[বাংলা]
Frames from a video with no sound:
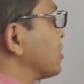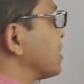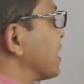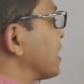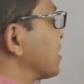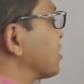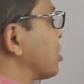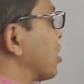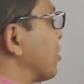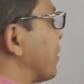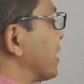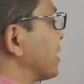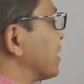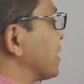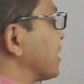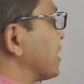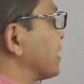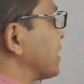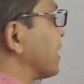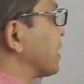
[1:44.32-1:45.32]
ও জেড সমান
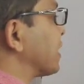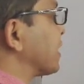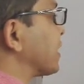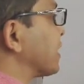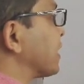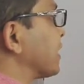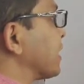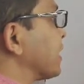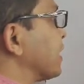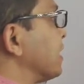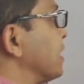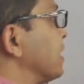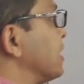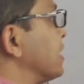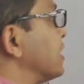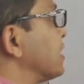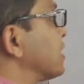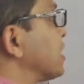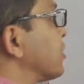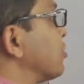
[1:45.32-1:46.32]
তিতা ডিগ্রি
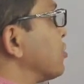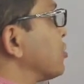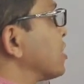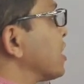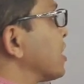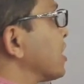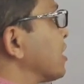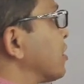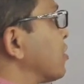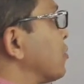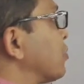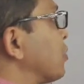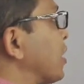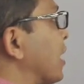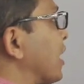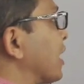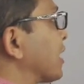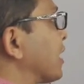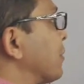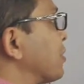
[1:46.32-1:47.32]
সে উজেটের উপর
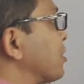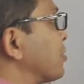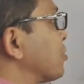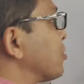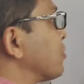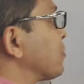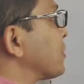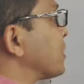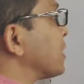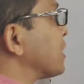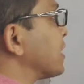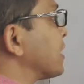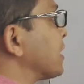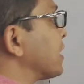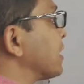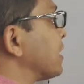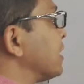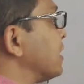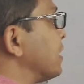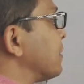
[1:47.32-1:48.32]
একটা বিন্দু পি
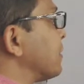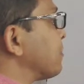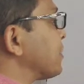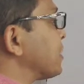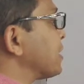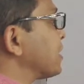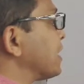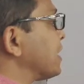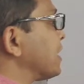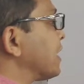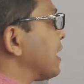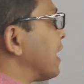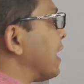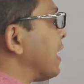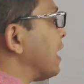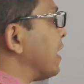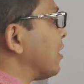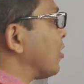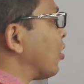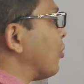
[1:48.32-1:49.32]
নি পিটিকে
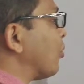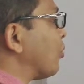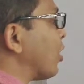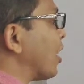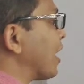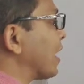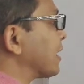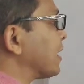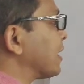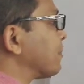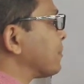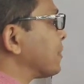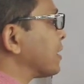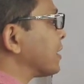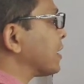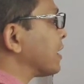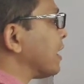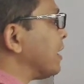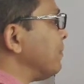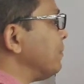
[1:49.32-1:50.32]
লম্ব আঁকি
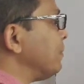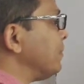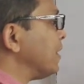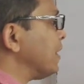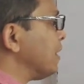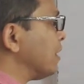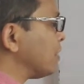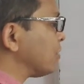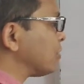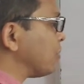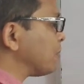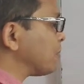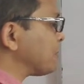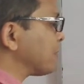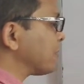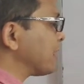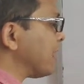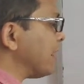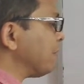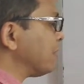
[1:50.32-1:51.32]
পিএম তো
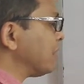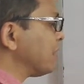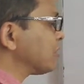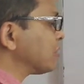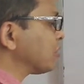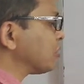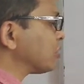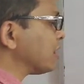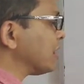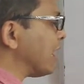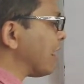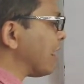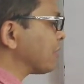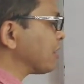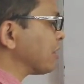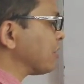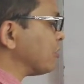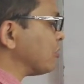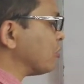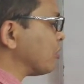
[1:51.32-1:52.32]
পিএমকে যদি
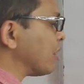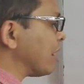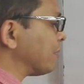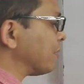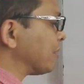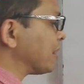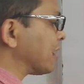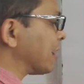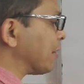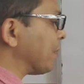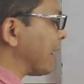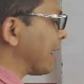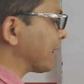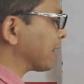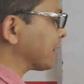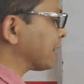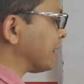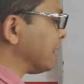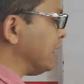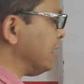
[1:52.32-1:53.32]
আমি উএম দিয়ে
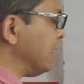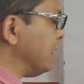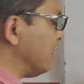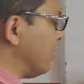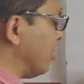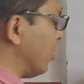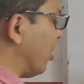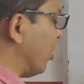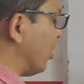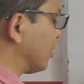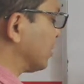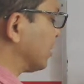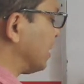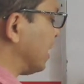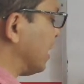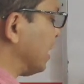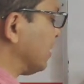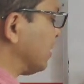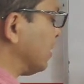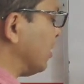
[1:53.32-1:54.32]
বাদ দিই
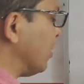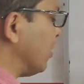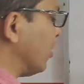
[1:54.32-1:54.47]
অর্থাৎ